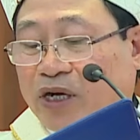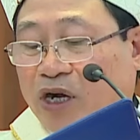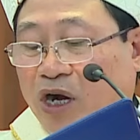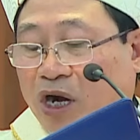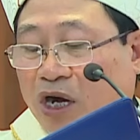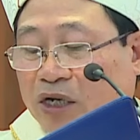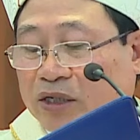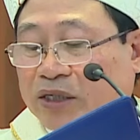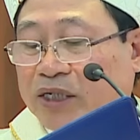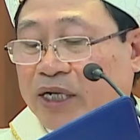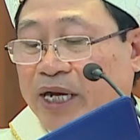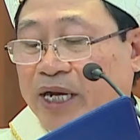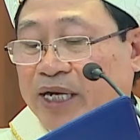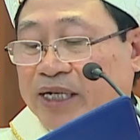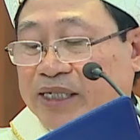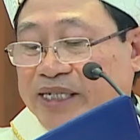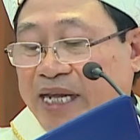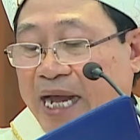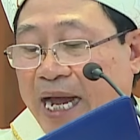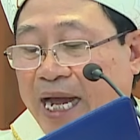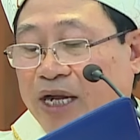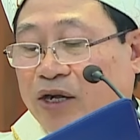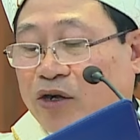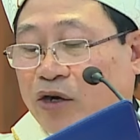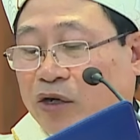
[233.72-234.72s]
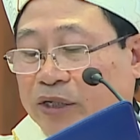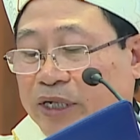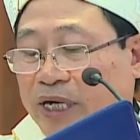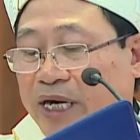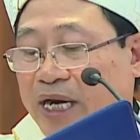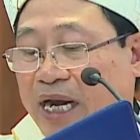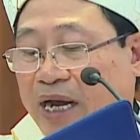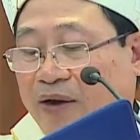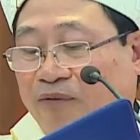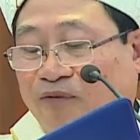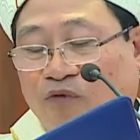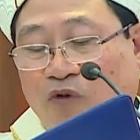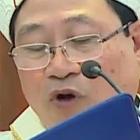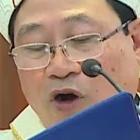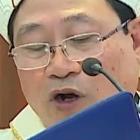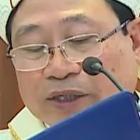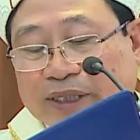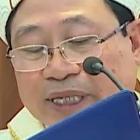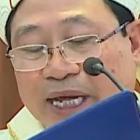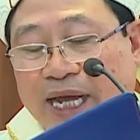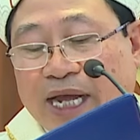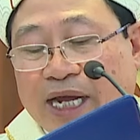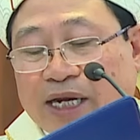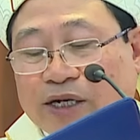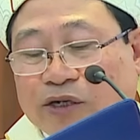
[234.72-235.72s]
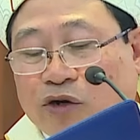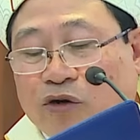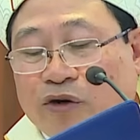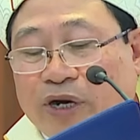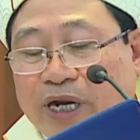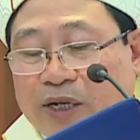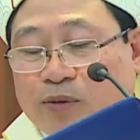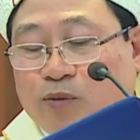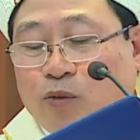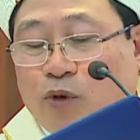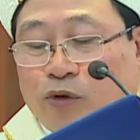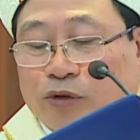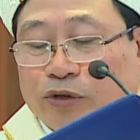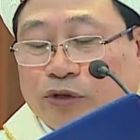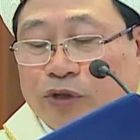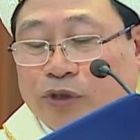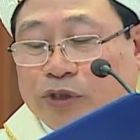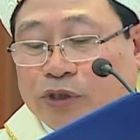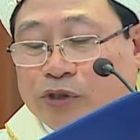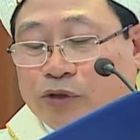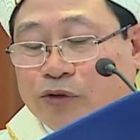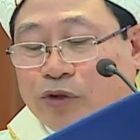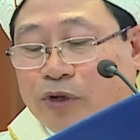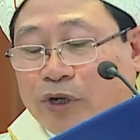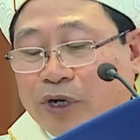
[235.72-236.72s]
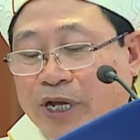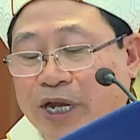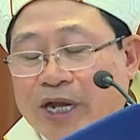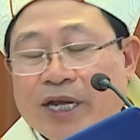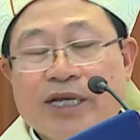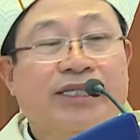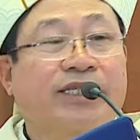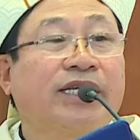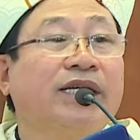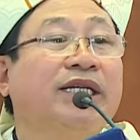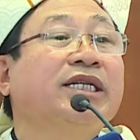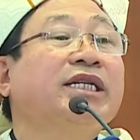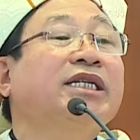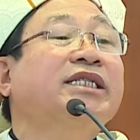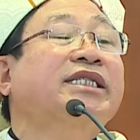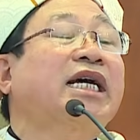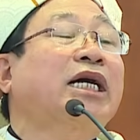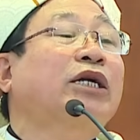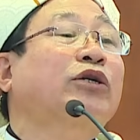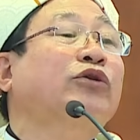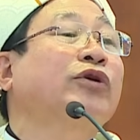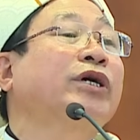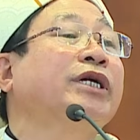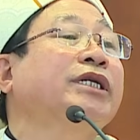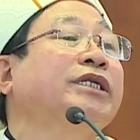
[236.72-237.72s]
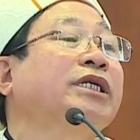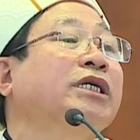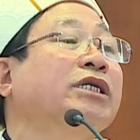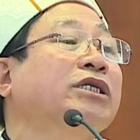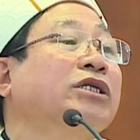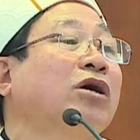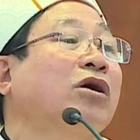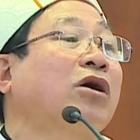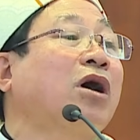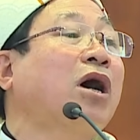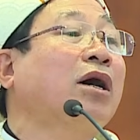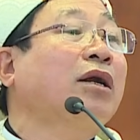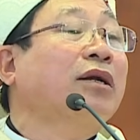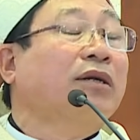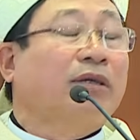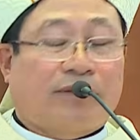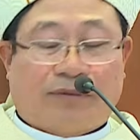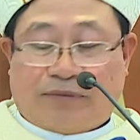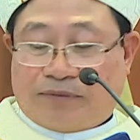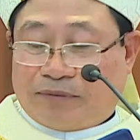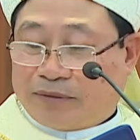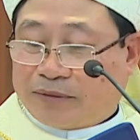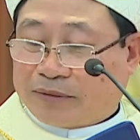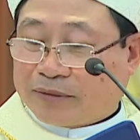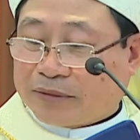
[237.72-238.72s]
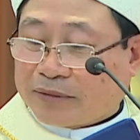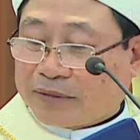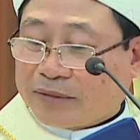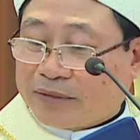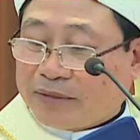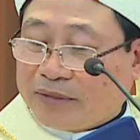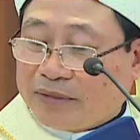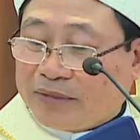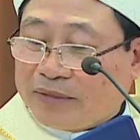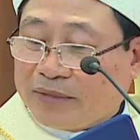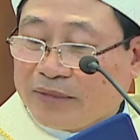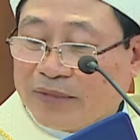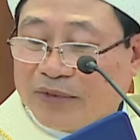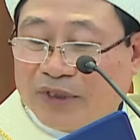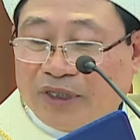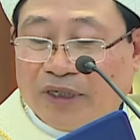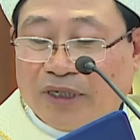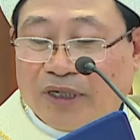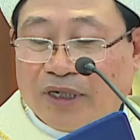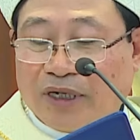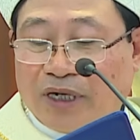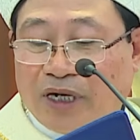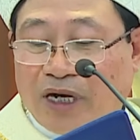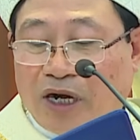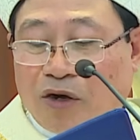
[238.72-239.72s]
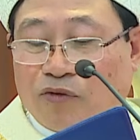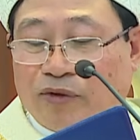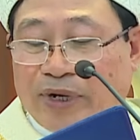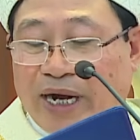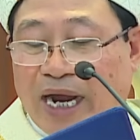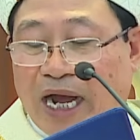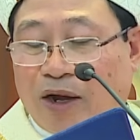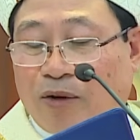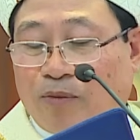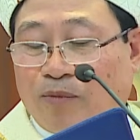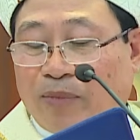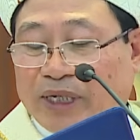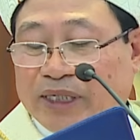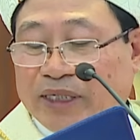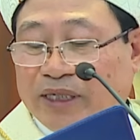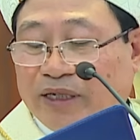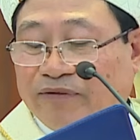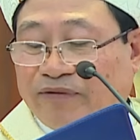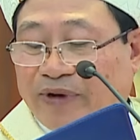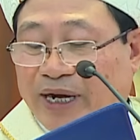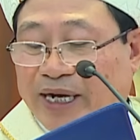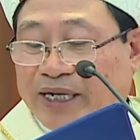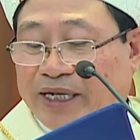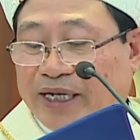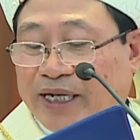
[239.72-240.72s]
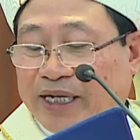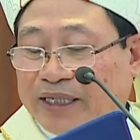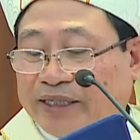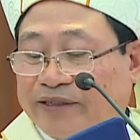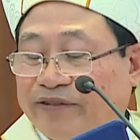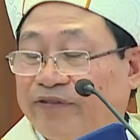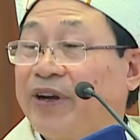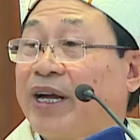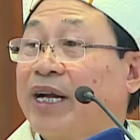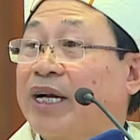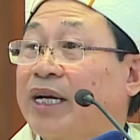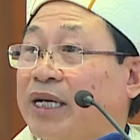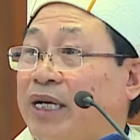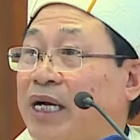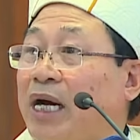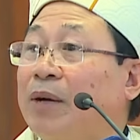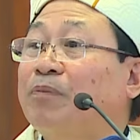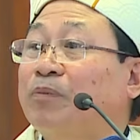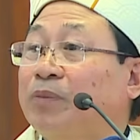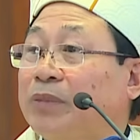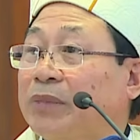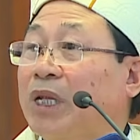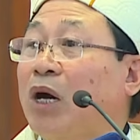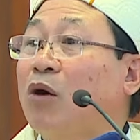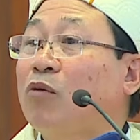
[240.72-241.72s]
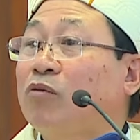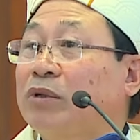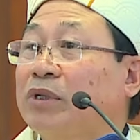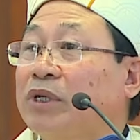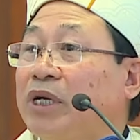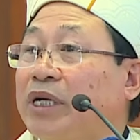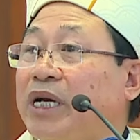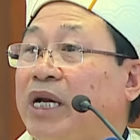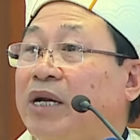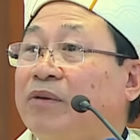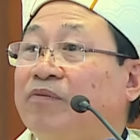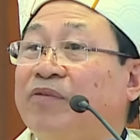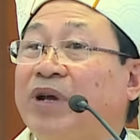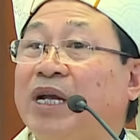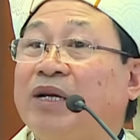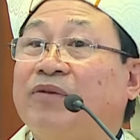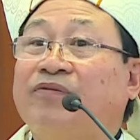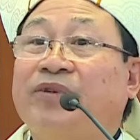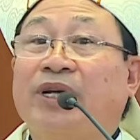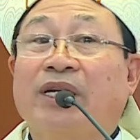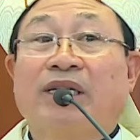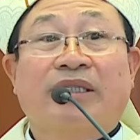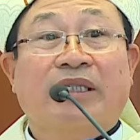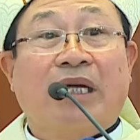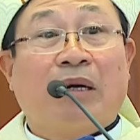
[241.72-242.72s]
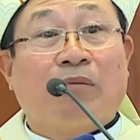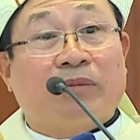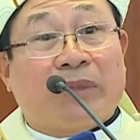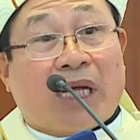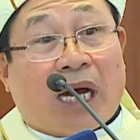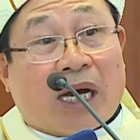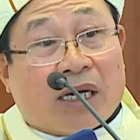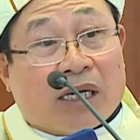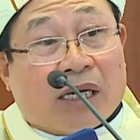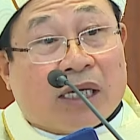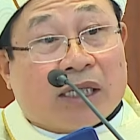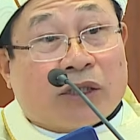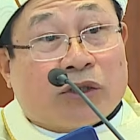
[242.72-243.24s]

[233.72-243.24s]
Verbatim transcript: con, sai con đi làm phó tế rồi linh mục cho Chúa, xin Đức Cha truyền chức cho con. Ông nào mà như vậy thì phải cấp tốc đưa đến bệnh viện tâm thần ở